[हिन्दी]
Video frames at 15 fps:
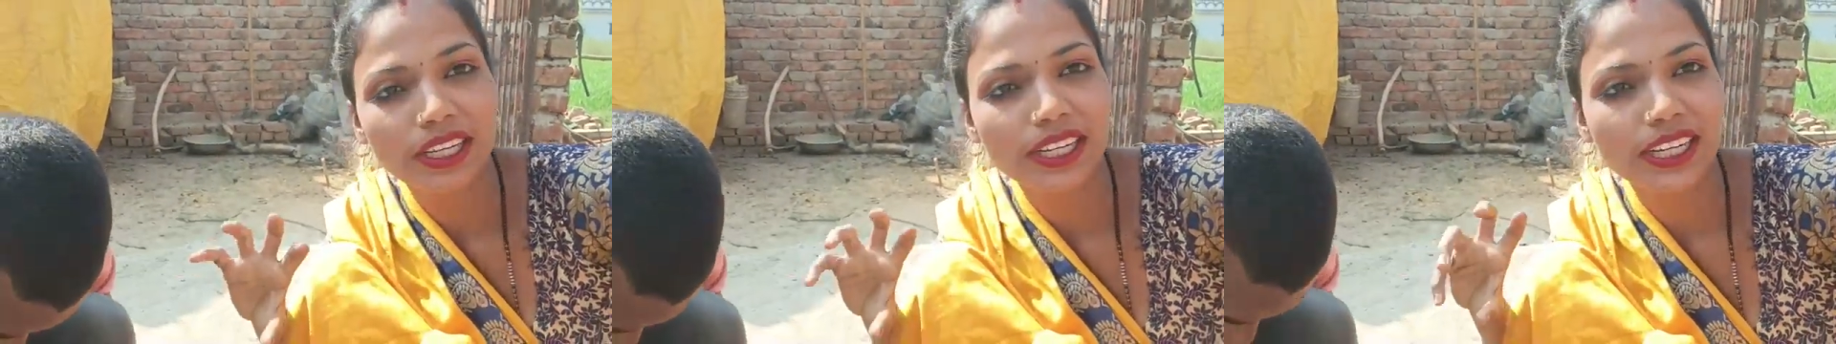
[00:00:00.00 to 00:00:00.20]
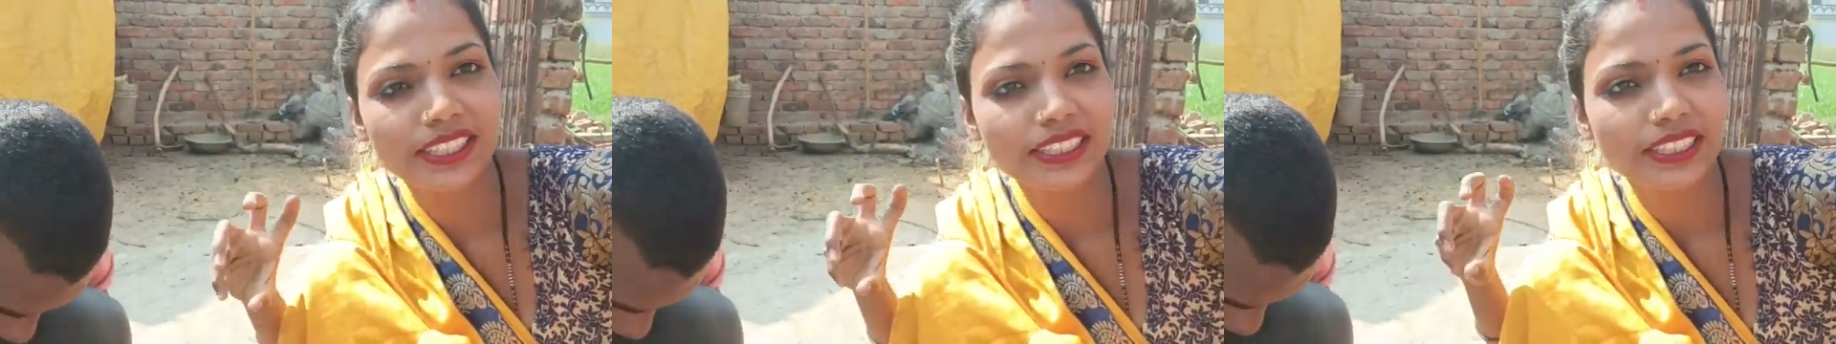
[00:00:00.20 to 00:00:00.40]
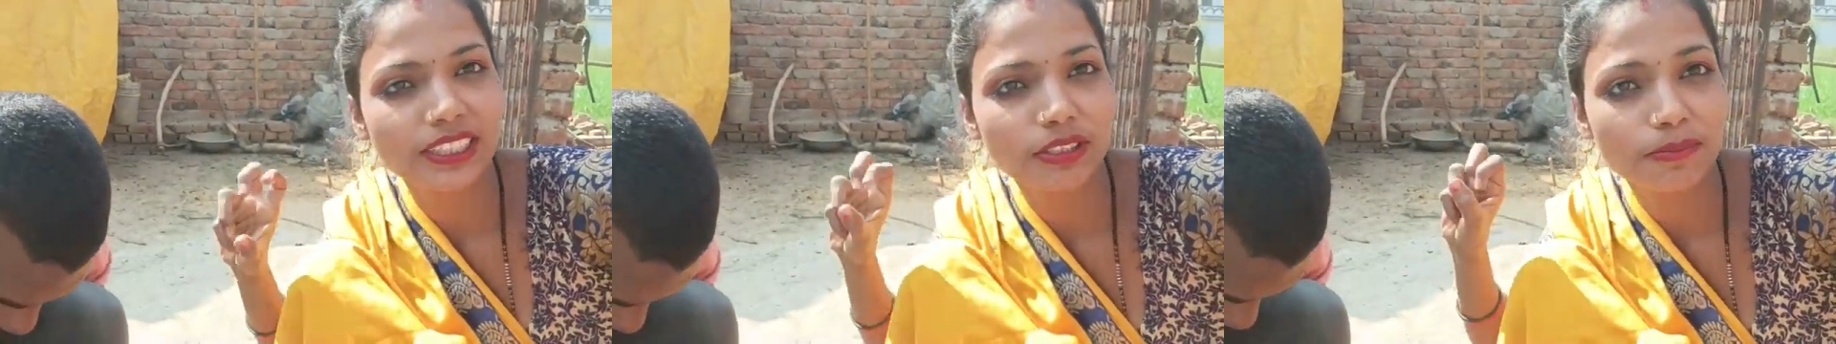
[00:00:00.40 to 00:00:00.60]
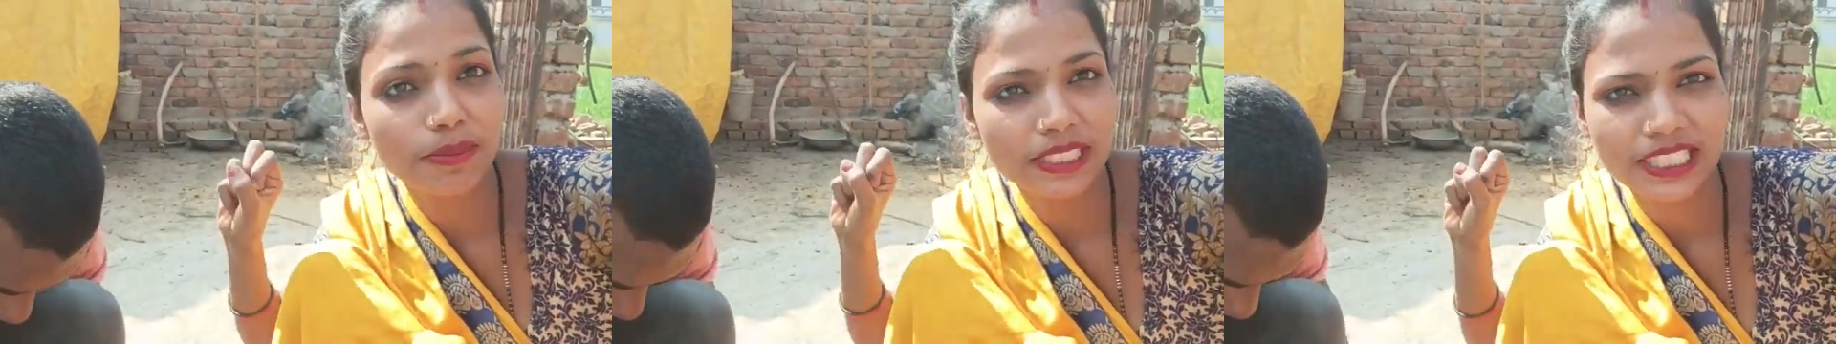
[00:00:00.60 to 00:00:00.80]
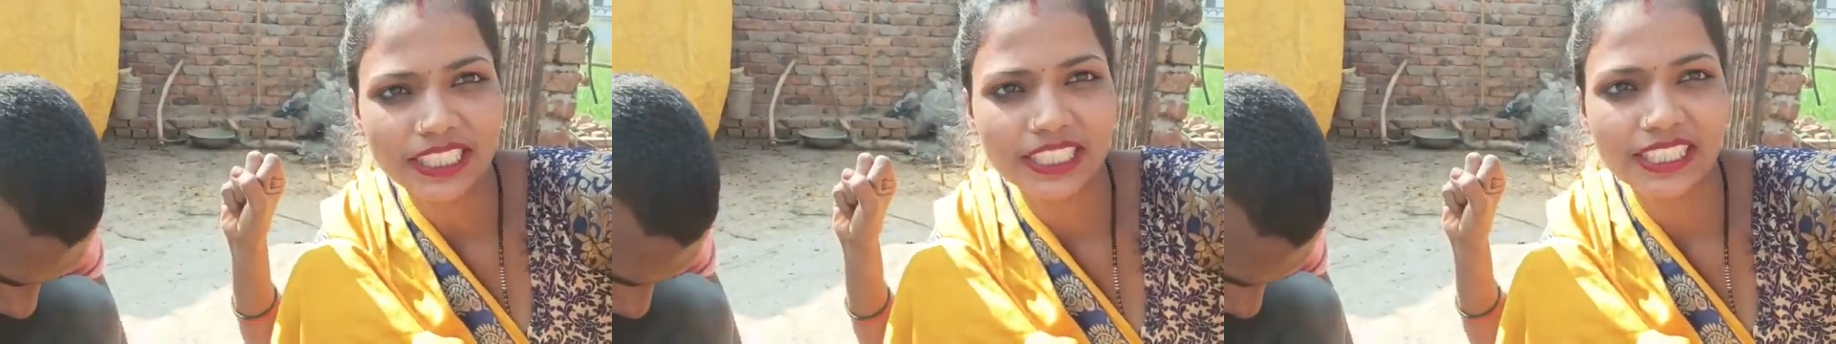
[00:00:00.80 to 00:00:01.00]
लगा देंगे तो
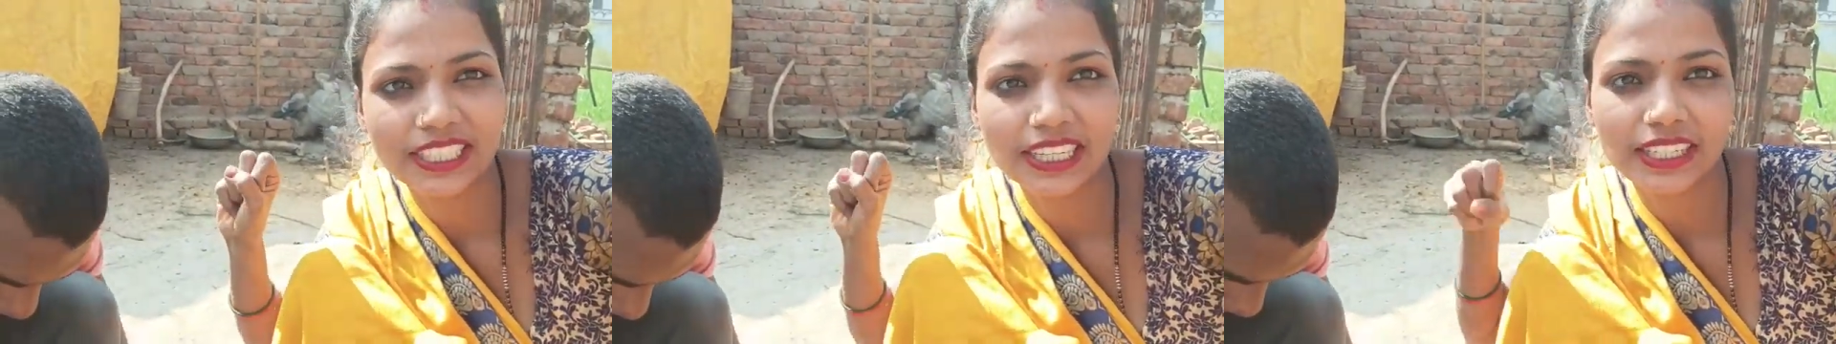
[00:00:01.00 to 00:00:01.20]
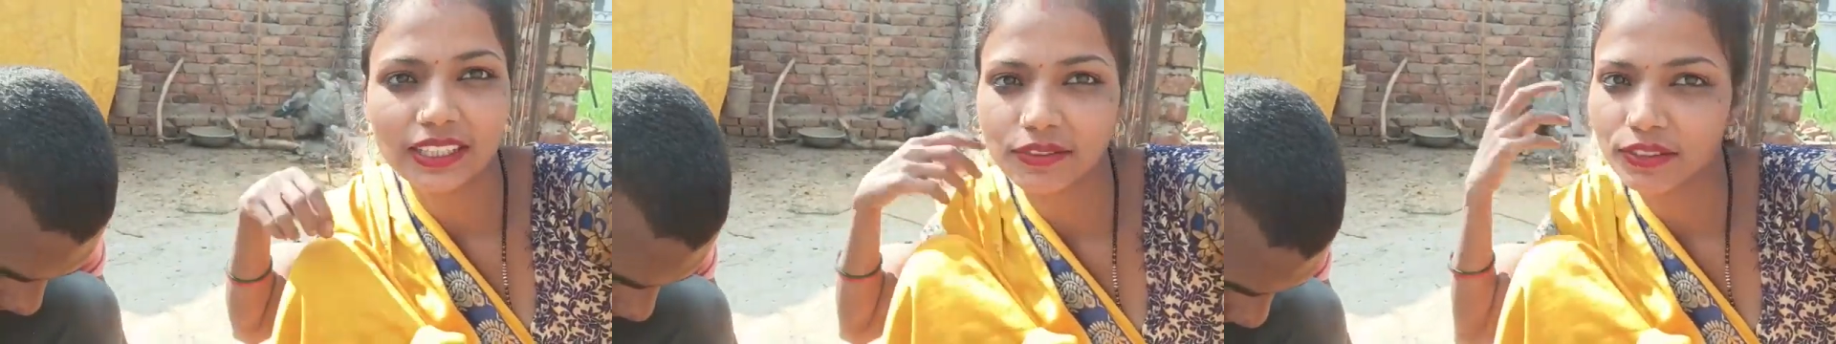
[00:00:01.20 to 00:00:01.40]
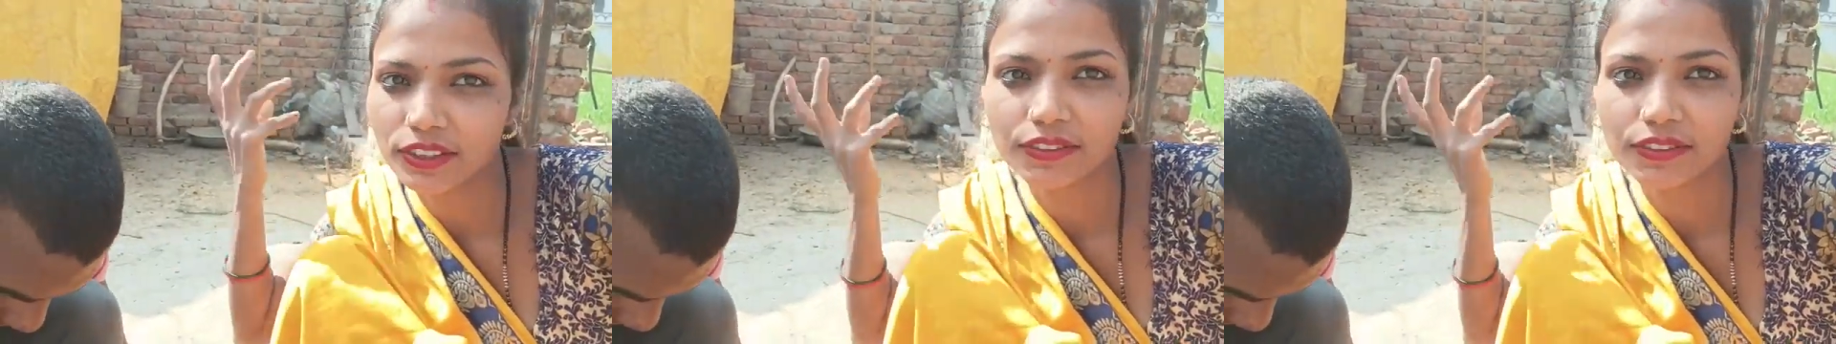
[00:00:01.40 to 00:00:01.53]
मछली निकाल के